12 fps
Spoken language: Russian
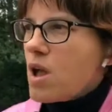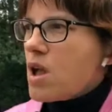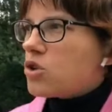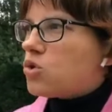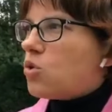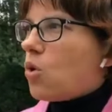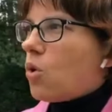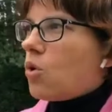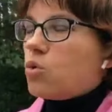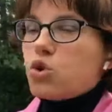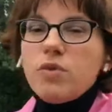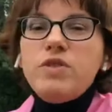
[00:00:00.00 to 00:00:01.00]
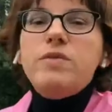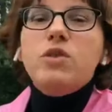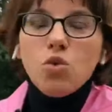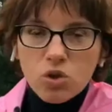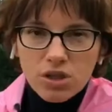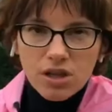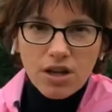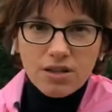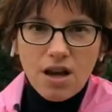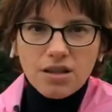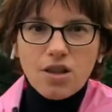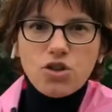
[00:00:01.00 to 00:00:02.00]
что уже в 90-х
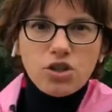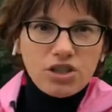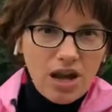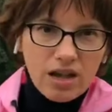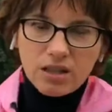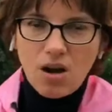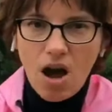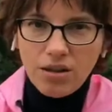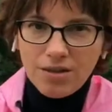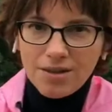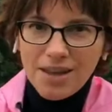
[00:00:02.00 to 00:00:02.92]
годах начался откат,